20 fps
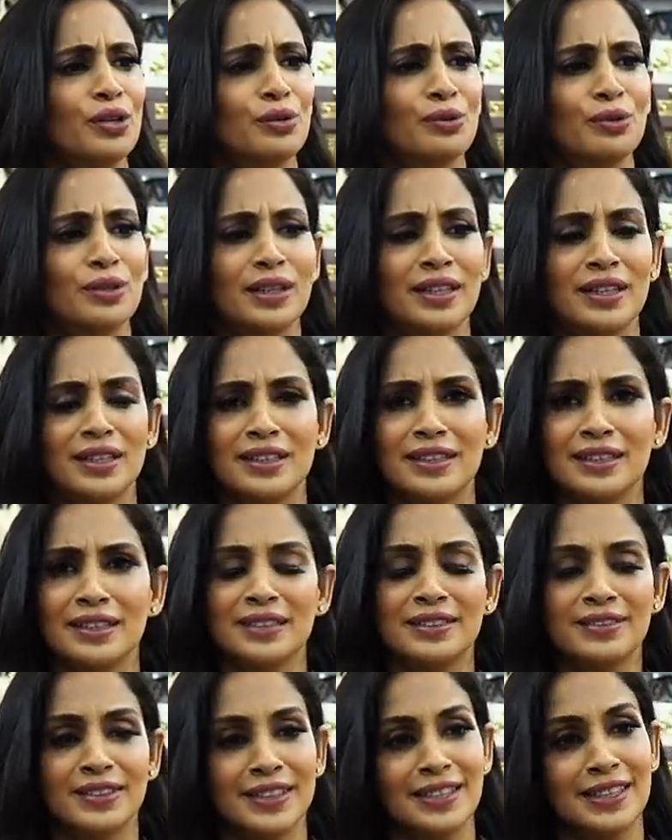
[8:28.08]
க்யூட்டாக இருக்குது
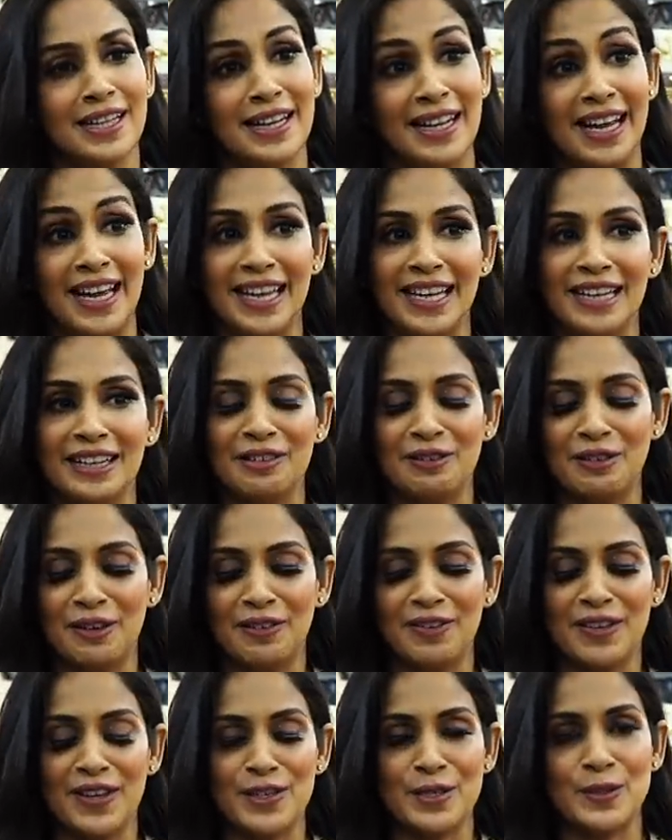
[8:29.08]
இது வந்து நான் ரயனுக்கு
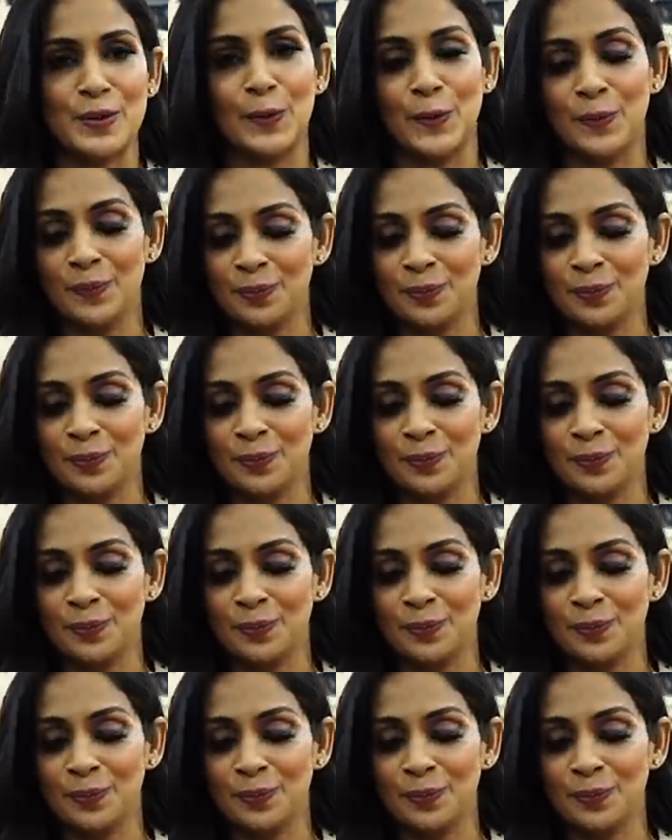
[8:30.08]
வாங்குவேன் ஸோ